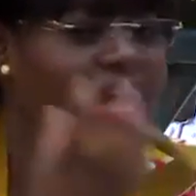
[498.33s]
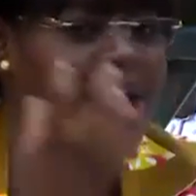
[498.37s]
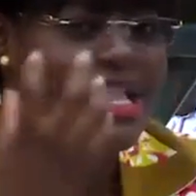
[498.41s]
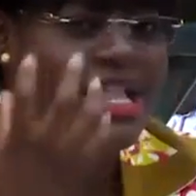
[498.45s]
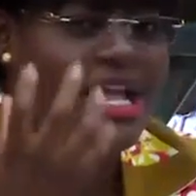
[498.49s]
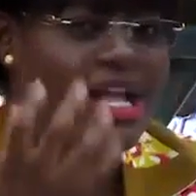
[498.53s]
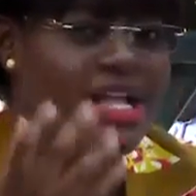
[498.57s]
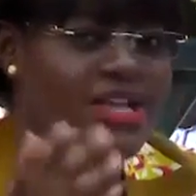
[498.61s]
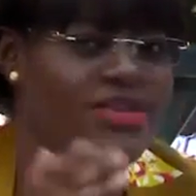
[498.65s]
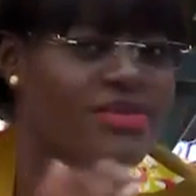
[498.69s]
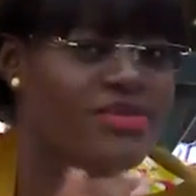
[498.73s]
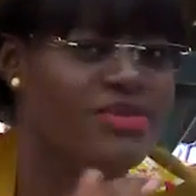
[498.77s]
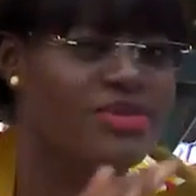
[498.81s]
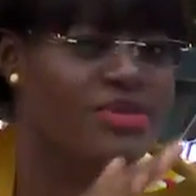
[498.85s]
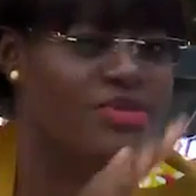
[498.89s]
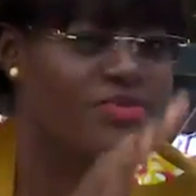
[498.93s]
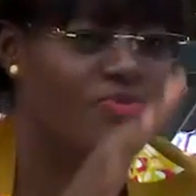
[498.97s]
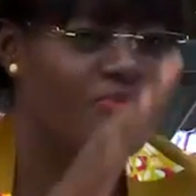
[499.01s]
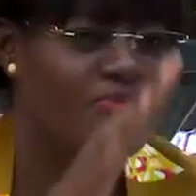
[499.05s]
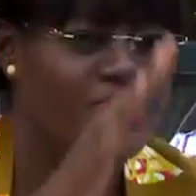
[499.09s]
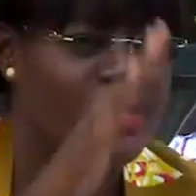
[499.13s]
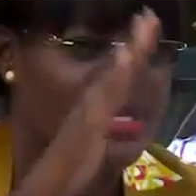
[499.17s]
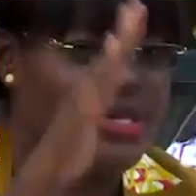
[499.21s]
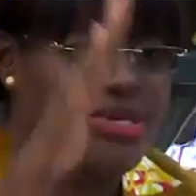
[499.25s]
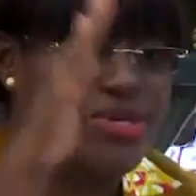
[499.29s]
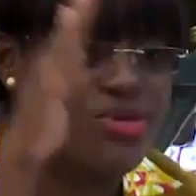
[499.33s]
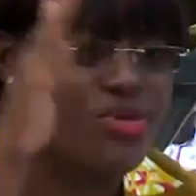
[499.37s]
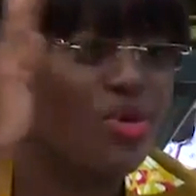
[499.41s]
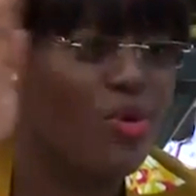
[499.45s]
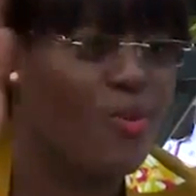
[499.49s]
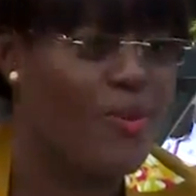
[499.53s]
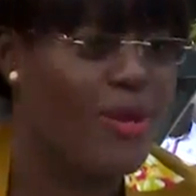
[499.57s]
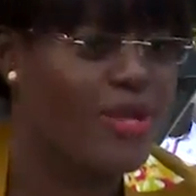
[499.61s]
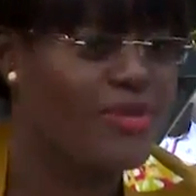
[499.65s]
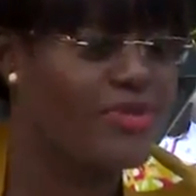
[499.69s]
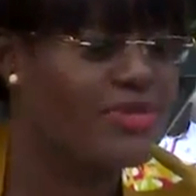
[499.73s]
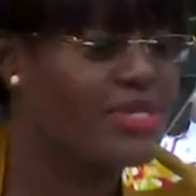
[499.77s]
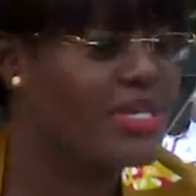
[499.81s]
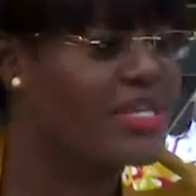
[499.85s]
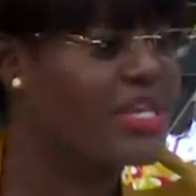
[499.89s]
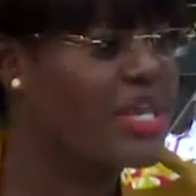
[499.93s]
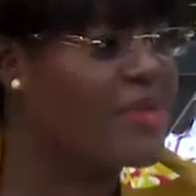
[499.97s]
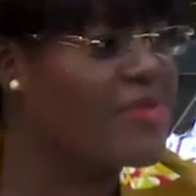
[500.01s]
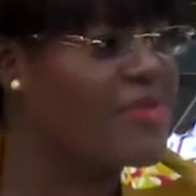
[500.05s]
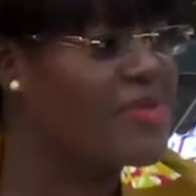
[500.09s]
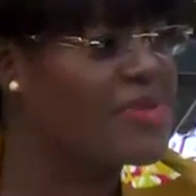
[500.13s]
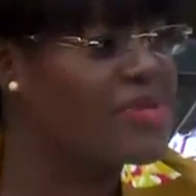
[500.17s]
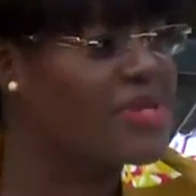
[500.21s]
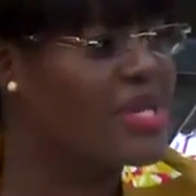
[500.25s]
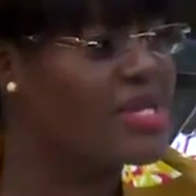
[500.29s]
L'alliance, bien sûr, on parle de cette
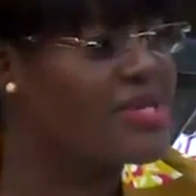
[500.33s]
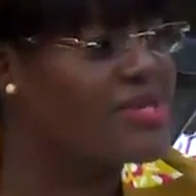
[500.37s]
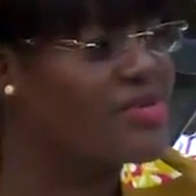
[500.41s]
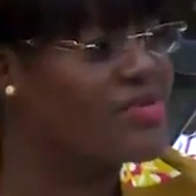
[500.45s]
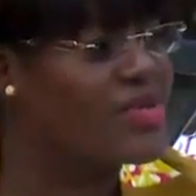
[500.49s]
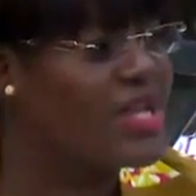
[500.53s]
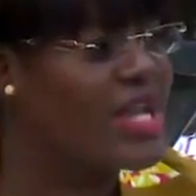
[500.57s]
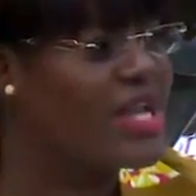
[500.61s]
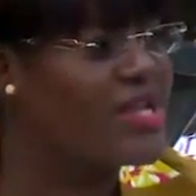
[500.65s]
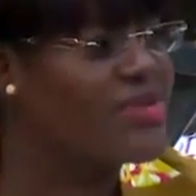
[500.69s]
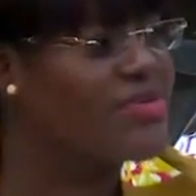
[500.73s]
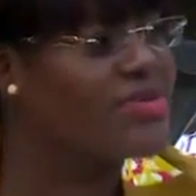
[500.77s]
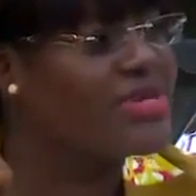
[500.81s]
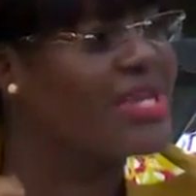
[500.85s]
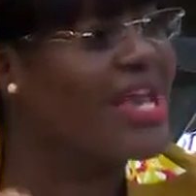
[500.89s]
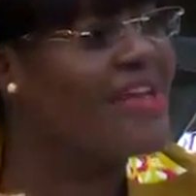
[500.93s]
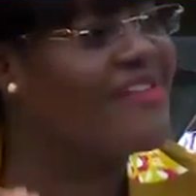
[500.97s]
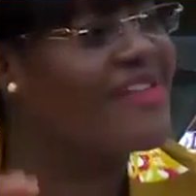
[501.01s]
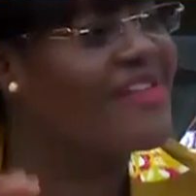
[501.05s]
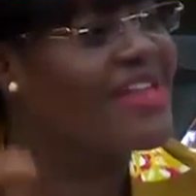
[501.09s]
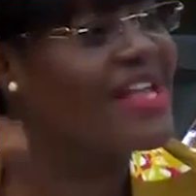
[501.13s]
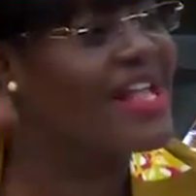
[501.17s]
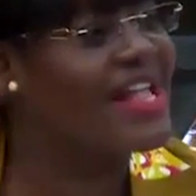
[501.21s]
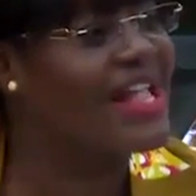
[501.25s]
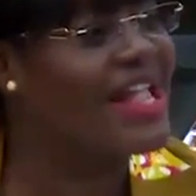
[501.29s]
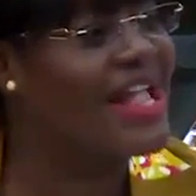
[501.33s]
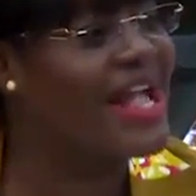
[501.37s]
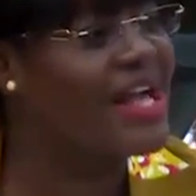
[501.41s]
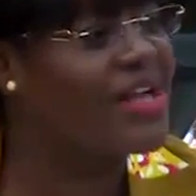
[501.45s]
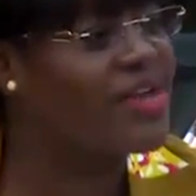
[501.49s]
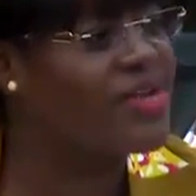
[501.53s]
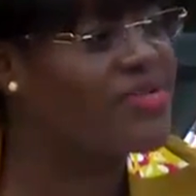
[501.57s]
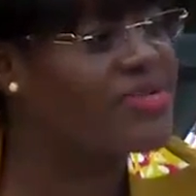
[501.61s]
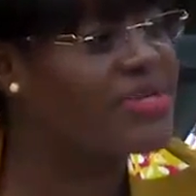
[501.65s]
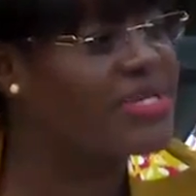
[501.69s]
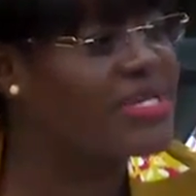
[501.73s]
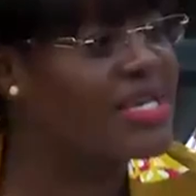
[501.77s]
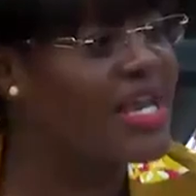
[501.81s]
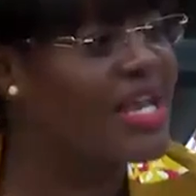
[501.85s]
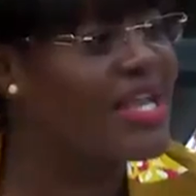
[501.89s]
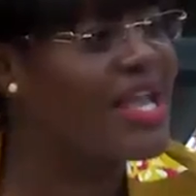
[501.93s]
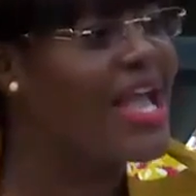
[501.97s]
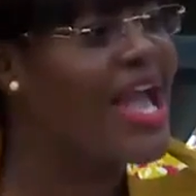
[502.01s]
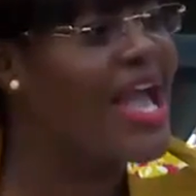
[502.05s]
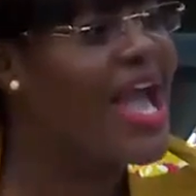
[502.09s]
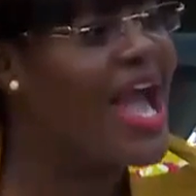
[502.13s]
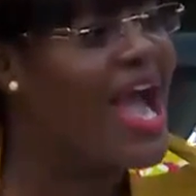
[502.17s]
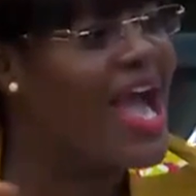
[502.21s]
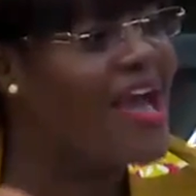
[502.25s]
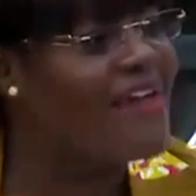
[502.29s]
représentation de l'alliance avec l'arc-en-ciel,
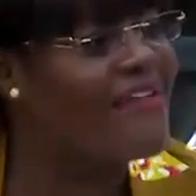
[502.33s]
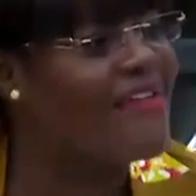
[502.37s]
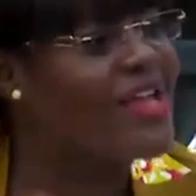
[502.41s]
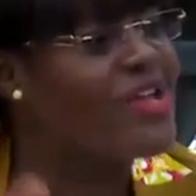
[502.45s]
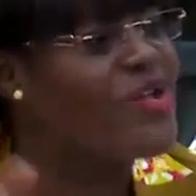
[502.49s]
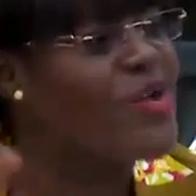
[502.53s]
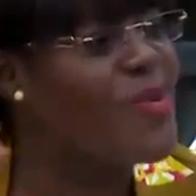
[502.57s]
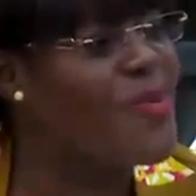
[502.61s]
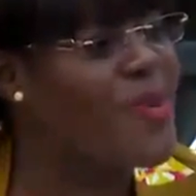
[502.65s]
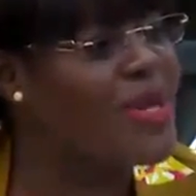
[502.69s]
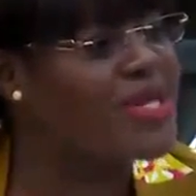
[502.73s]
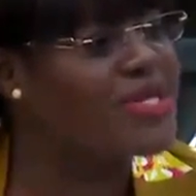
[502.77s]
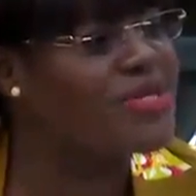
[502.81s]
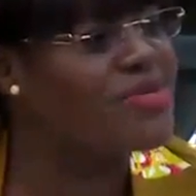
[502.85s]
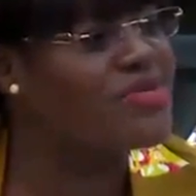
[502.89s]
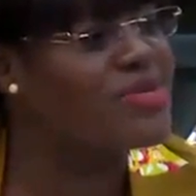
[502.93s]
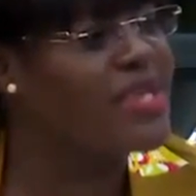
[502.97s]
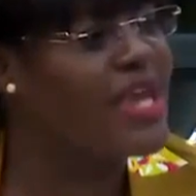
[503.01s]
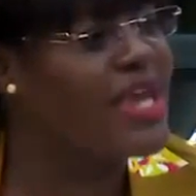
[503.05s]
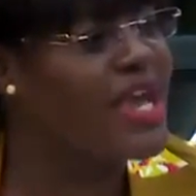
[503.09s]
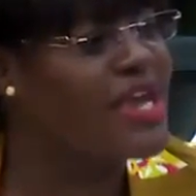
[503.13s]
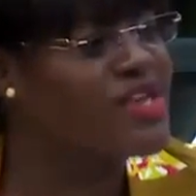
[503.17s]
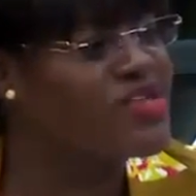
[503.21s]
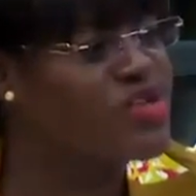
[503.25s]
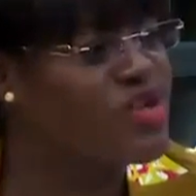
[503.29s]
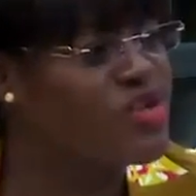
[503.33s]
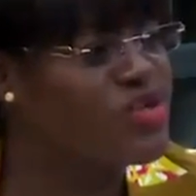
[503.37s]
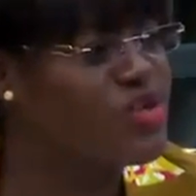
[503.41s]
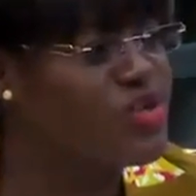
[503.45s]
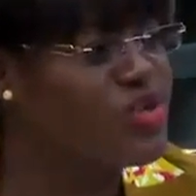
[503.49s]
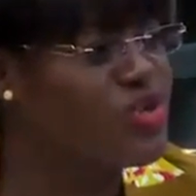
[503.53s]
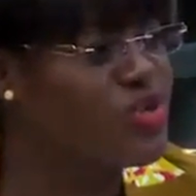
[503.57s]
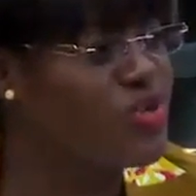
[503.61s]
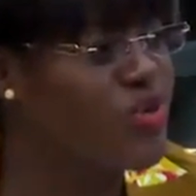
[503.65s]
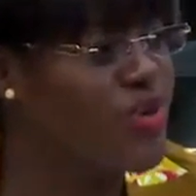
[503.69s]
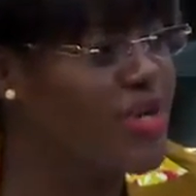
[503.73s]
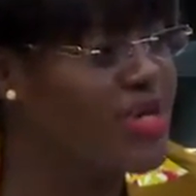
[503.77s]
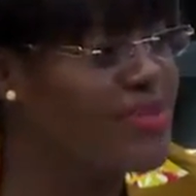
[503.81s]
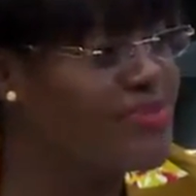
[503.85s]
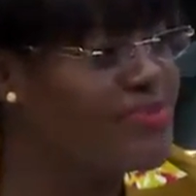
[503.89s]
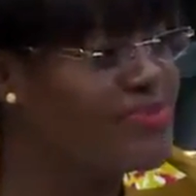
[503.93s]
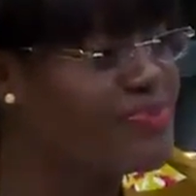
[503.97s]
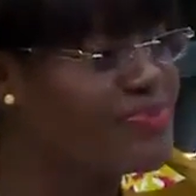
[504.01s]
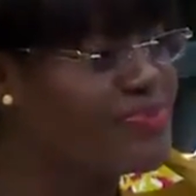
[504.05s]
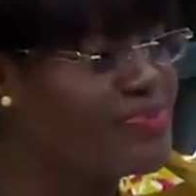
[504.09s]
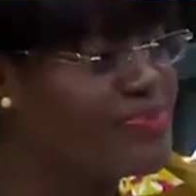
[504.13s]
avec le personnage de Noé.